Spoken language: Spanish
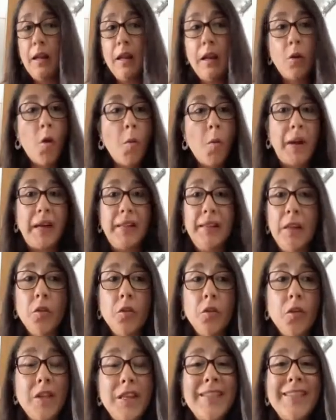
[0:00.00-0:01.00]
y
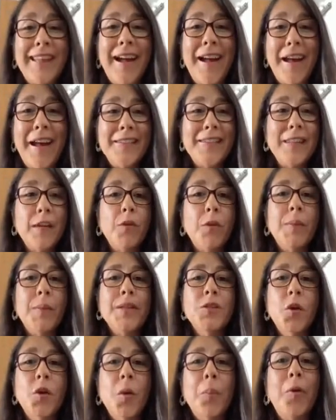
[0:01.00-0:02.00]
compartido toda esta, esta
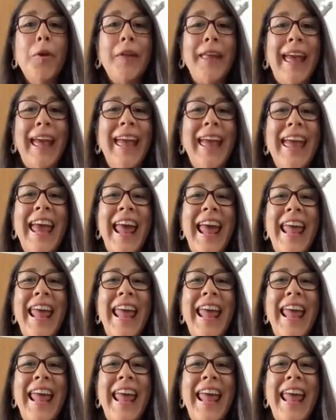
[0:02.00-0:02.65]
información, porque